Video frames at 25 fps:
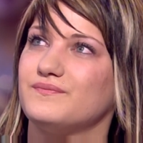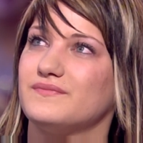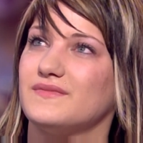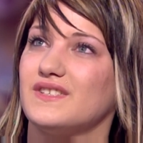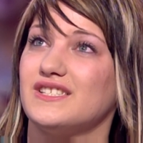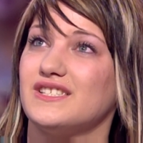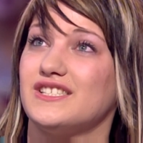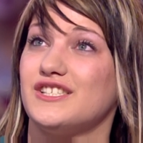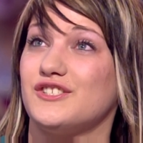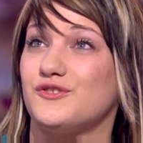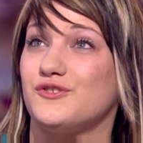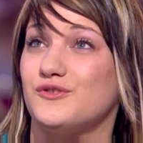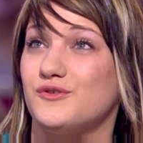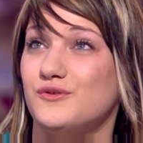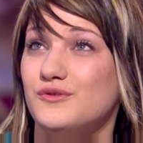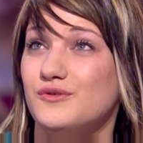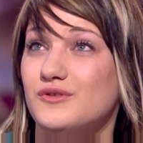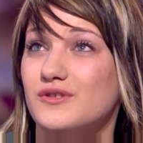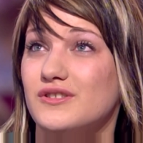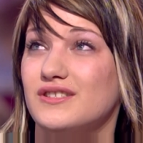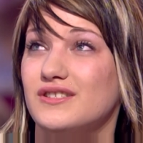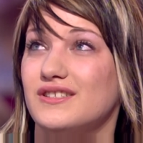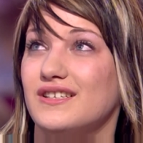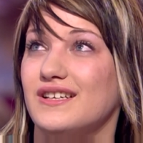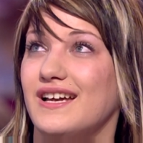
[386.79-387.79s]
J'ai su,
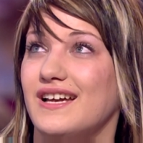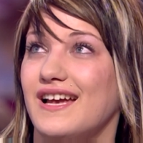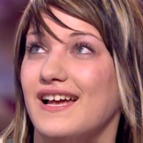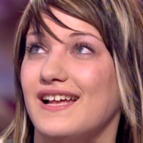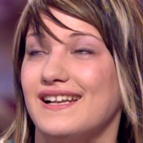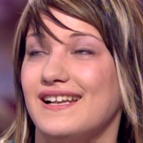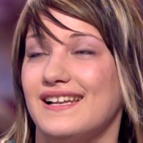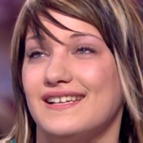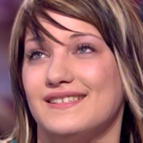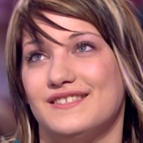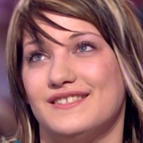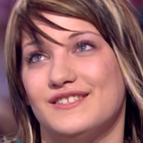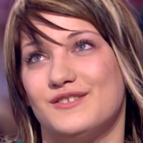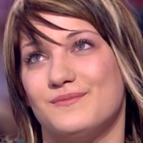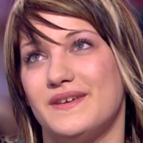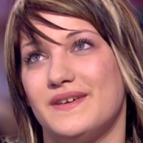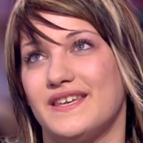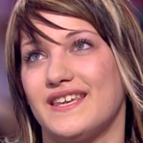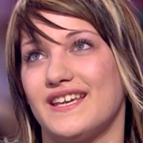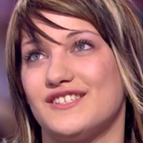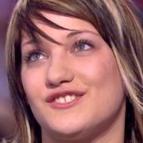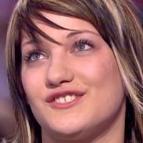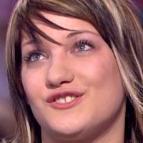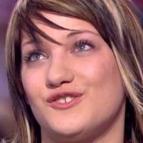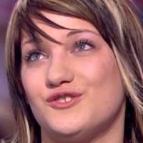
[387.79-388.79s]
à l'année de mes
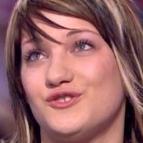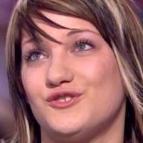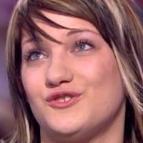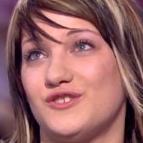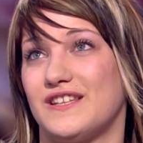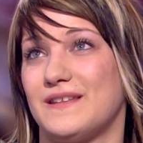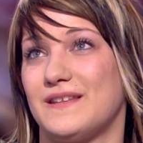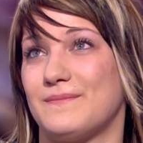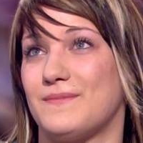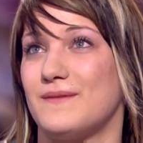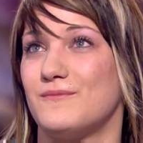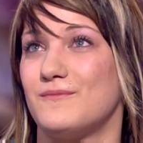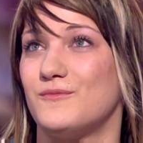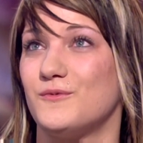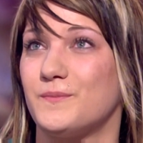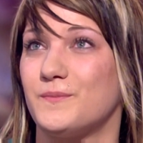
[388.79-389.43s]
15 ans, que tu n'étais pas mon